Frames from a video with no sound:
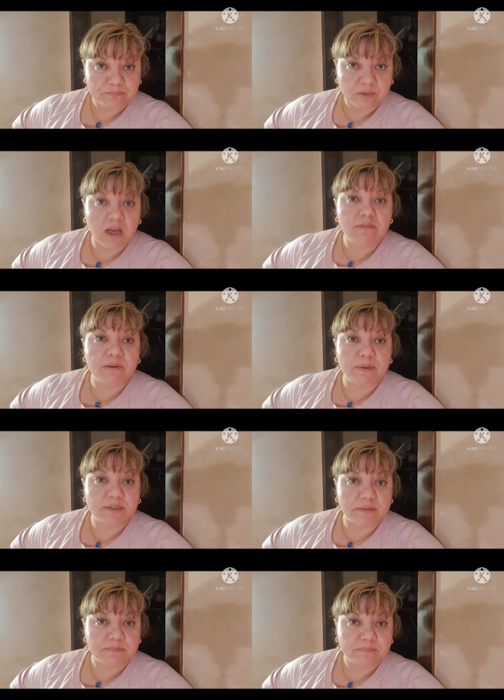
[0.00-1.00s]
Как вам
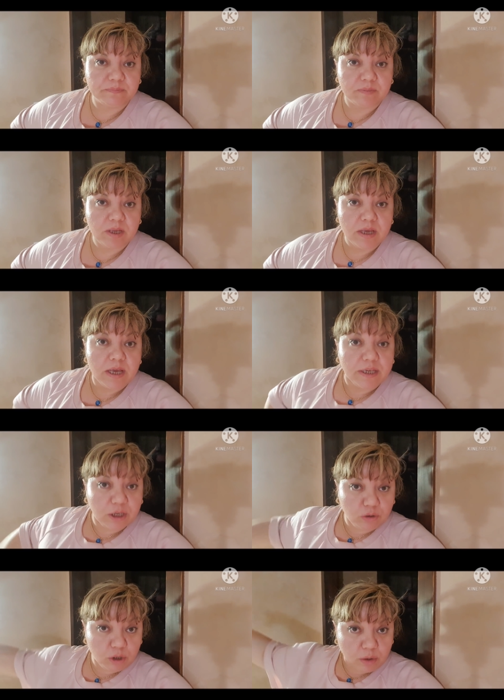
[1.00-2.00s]
это? Я
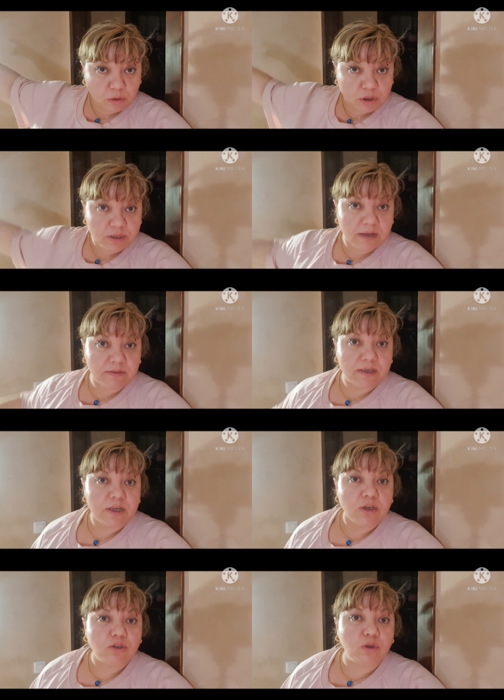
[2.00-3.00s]
только вот недавно
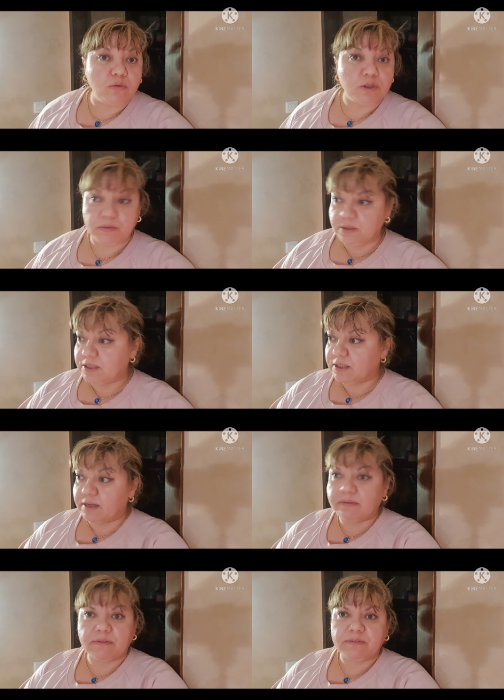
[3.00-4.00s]
180
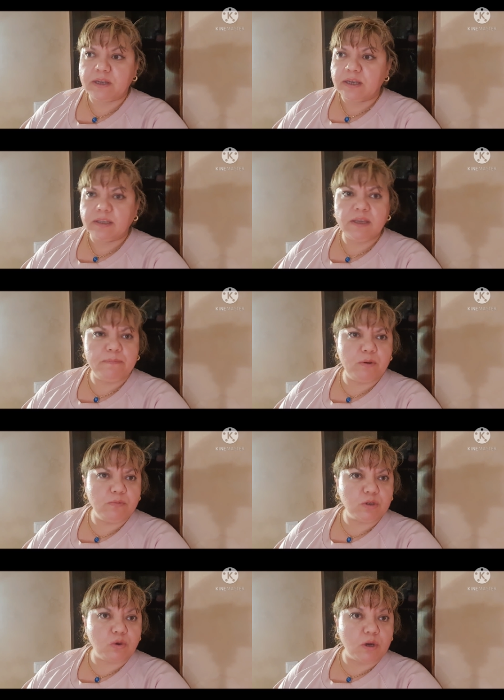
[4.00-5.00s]
евро, не
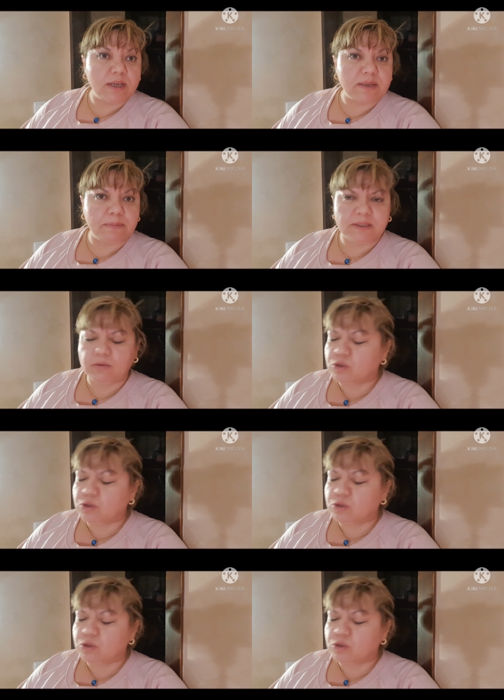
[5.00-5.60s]
помню, сколько я заплатила.